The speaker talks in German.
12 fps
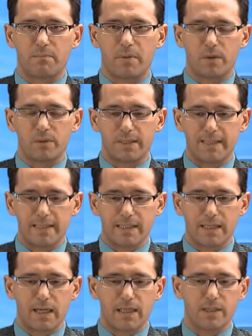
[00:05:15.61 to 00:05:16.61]

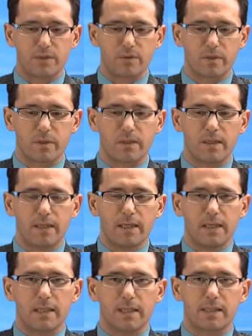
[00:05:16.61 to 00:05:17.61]
Baudienstleistungen
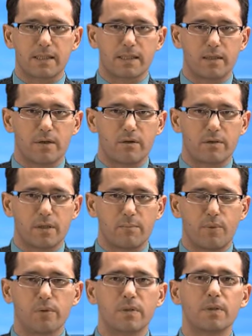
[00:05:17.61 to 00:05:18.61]
das ist genau auch der
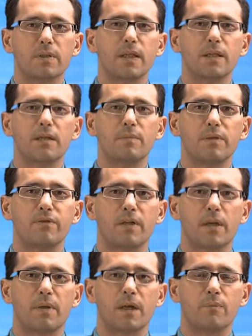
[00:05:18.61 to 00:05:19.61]
Punkt, denn
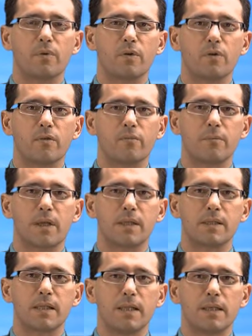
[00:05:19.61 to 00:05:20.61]
Billfingerberger möchte offenbar
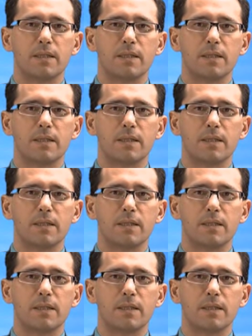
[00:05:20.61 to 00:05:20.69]
das,